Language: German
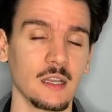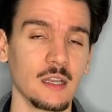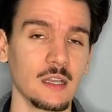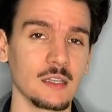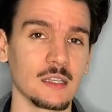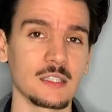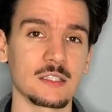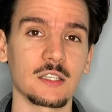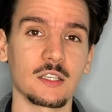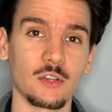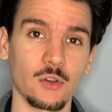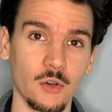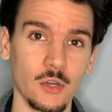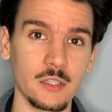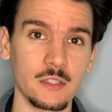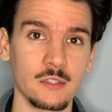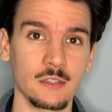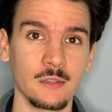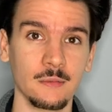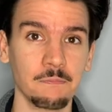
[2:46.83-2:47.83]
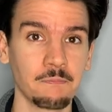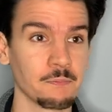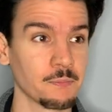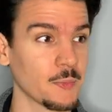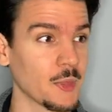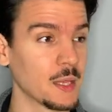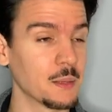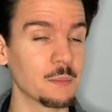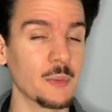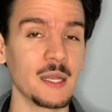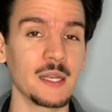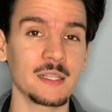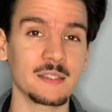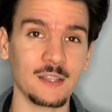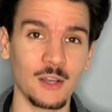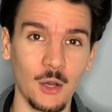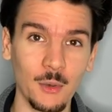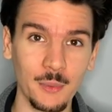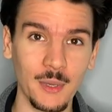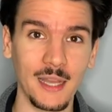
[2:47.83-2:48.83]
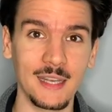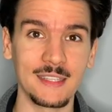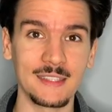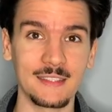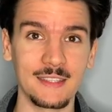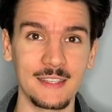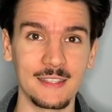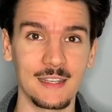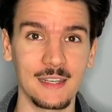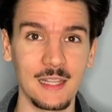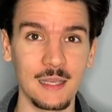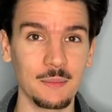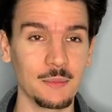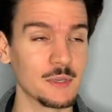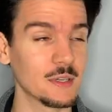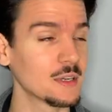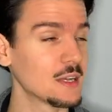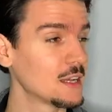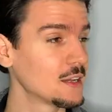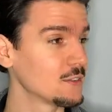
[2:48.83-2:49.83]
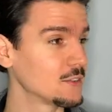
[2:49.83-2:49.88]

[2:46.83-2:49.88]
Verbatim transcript: Dass ich heute in meiner Traumrealität lebe,